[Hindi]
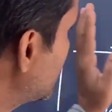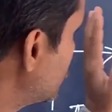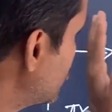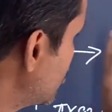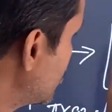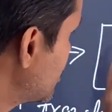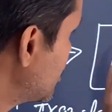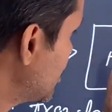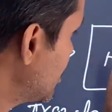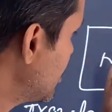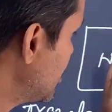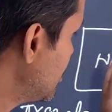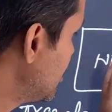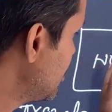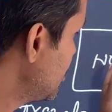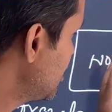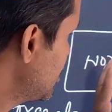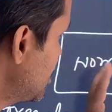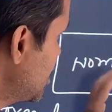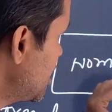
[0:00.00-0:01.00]
हो गया
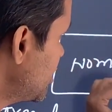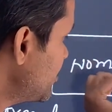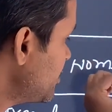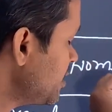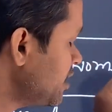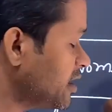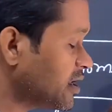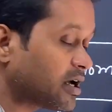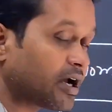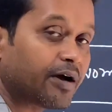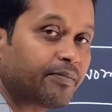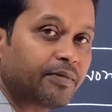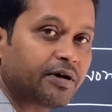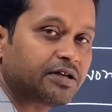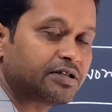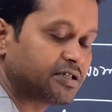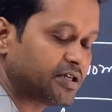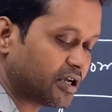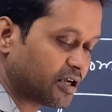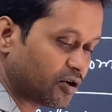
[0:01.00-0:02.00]
अब इनका
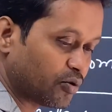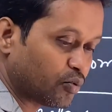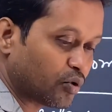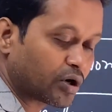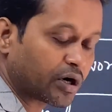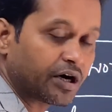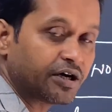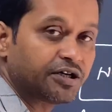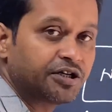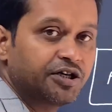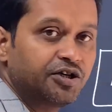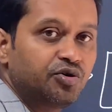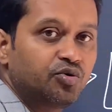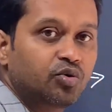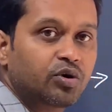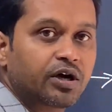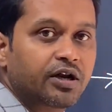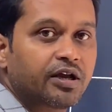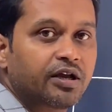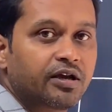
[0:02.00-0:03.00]
मर्जी है कि वो कंटिन्यू
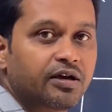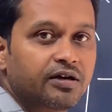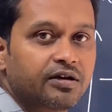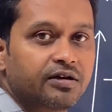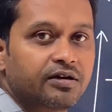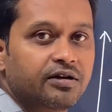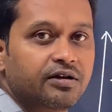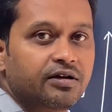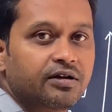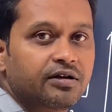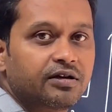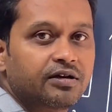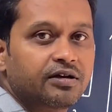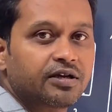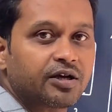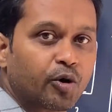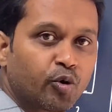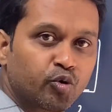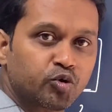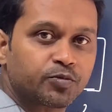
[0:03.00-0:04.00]
करे
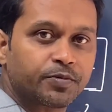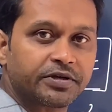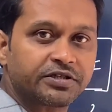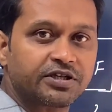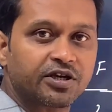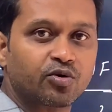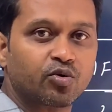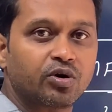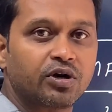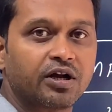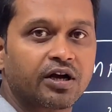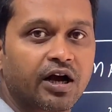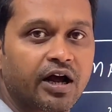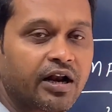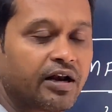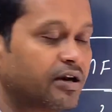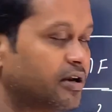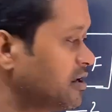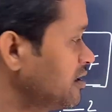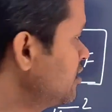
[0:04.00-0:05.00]
या उस पैसे को
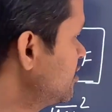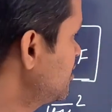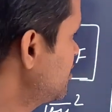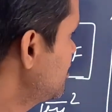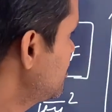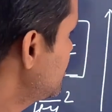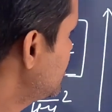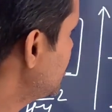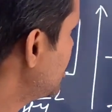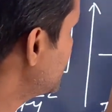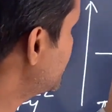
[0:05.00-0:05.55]
निकाल ले यहाँ